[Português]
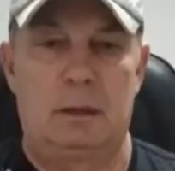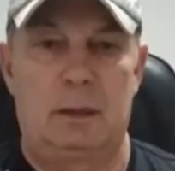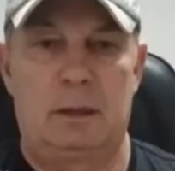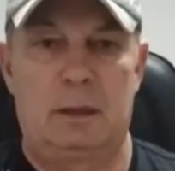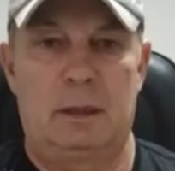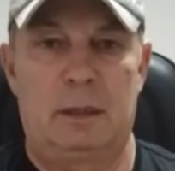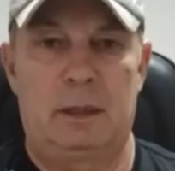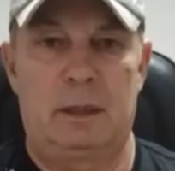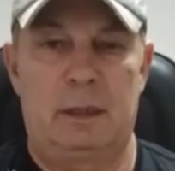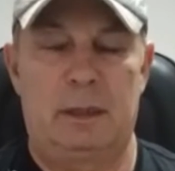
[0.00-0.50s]

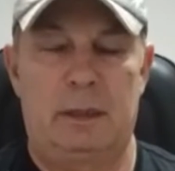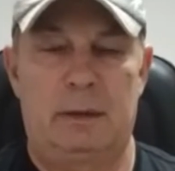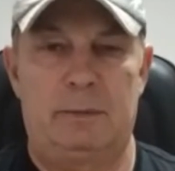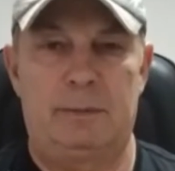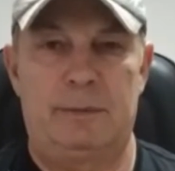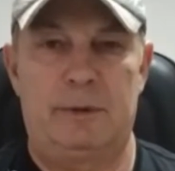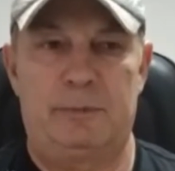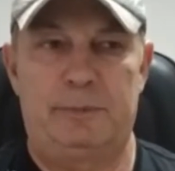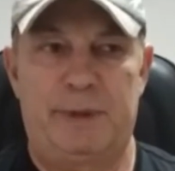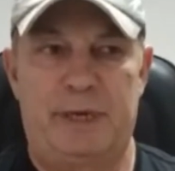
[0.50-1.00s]
É
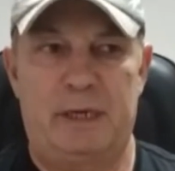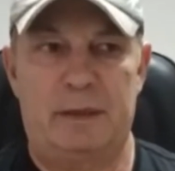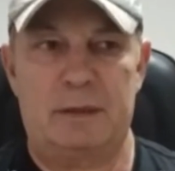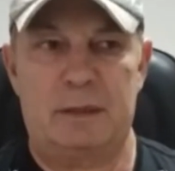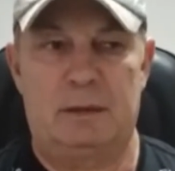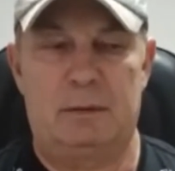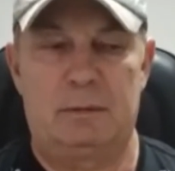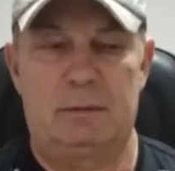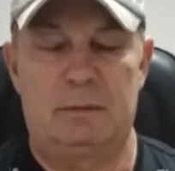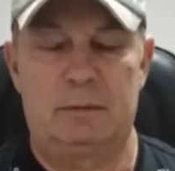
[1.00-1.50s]
uma
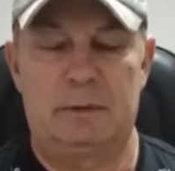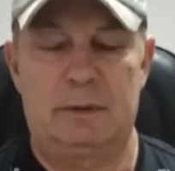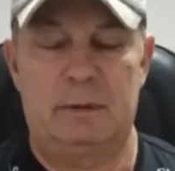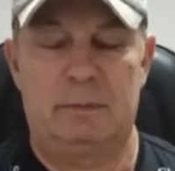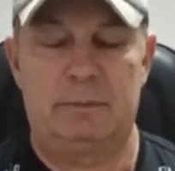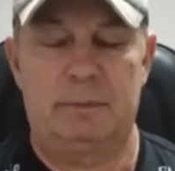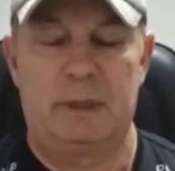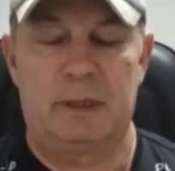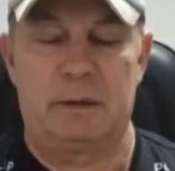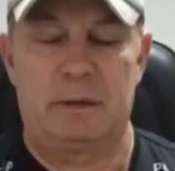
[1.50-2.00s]

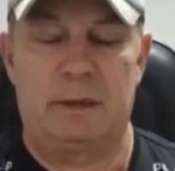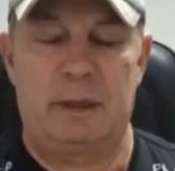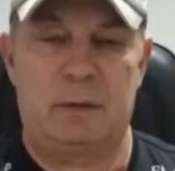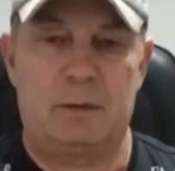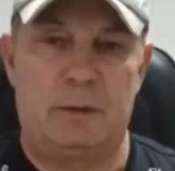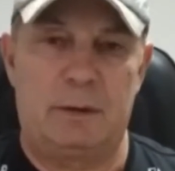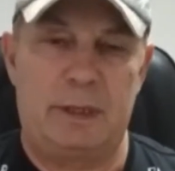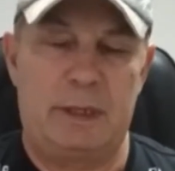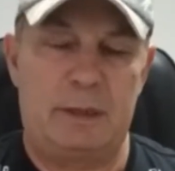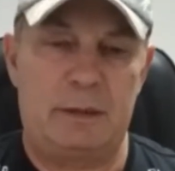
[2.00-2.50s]
operação
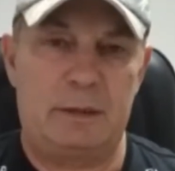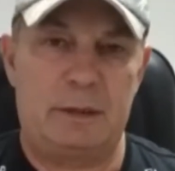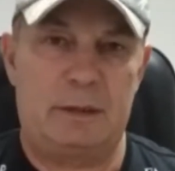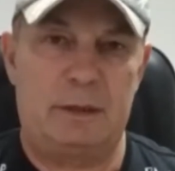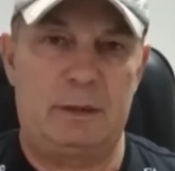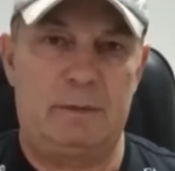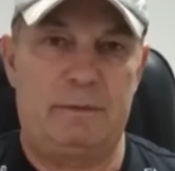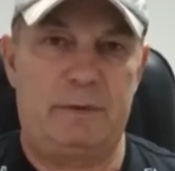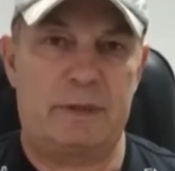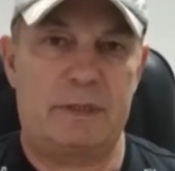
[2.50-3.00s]
decorrente
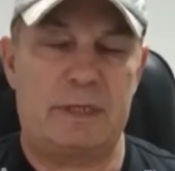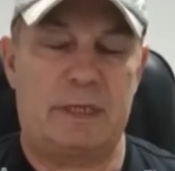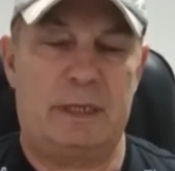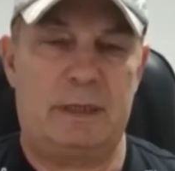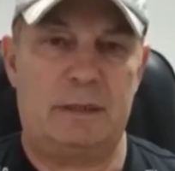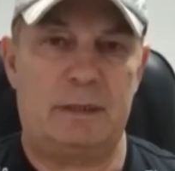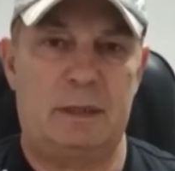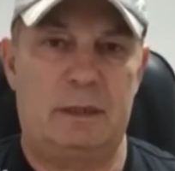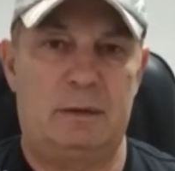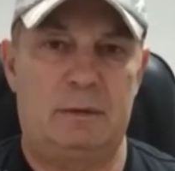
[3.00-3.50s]
de
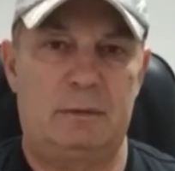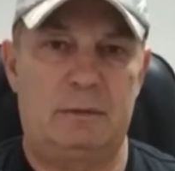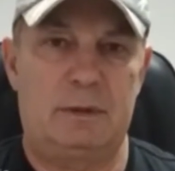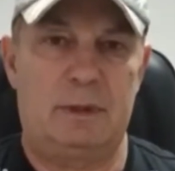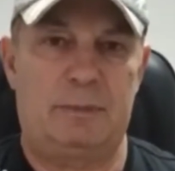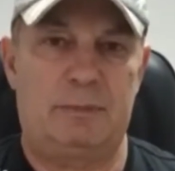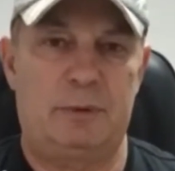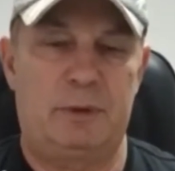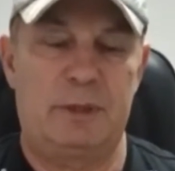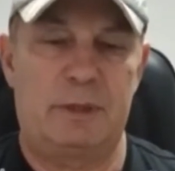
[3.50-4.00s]
investigação
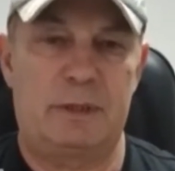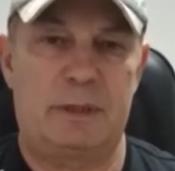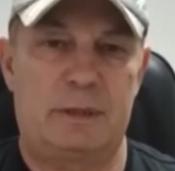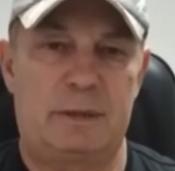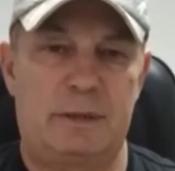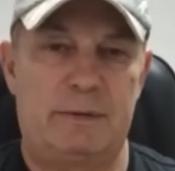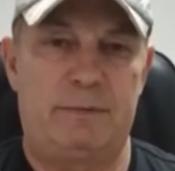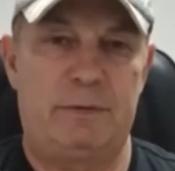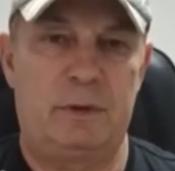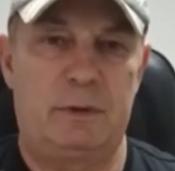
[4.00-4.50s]
da Polícia
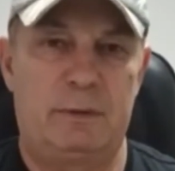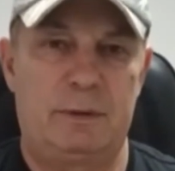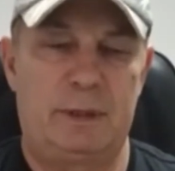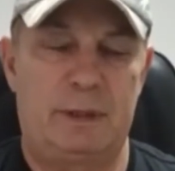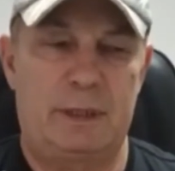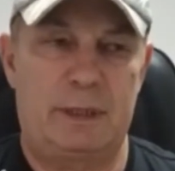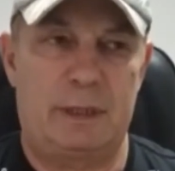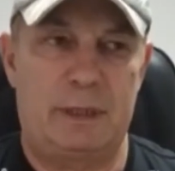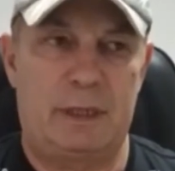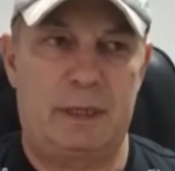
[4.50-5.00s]
Civil,
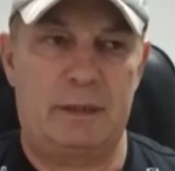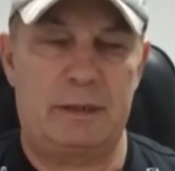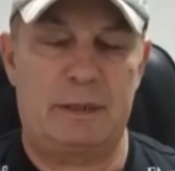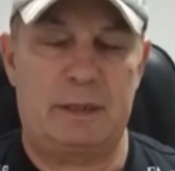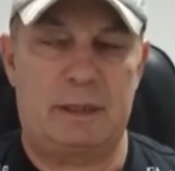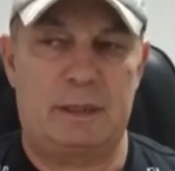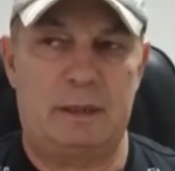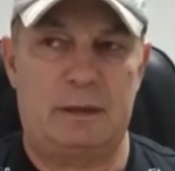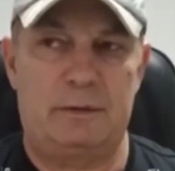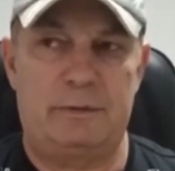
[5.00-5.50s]
integrantes
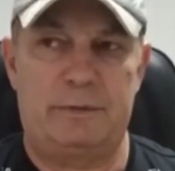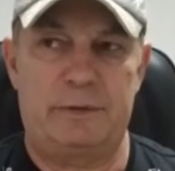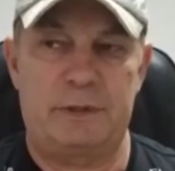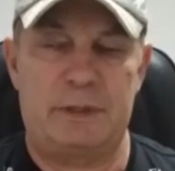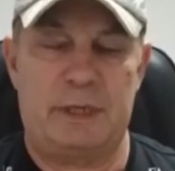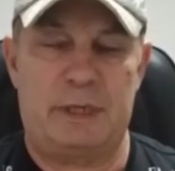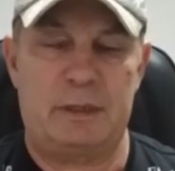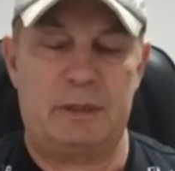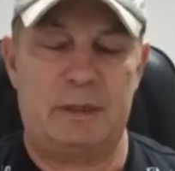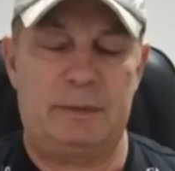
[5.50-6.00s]
aqui do 20